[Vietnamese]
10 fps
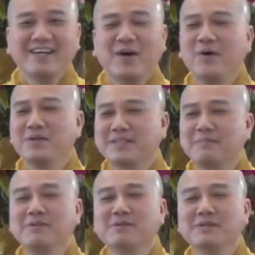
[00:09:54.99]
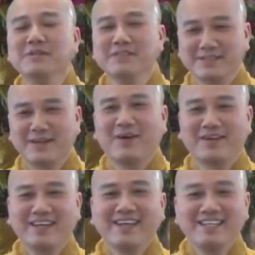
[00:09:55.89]
ôi chấm nước tương được
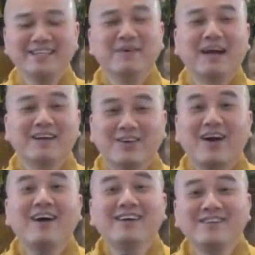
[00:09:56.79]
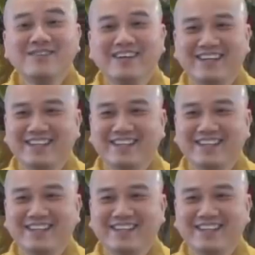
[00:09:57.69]
rồi nhưng mà có ớt không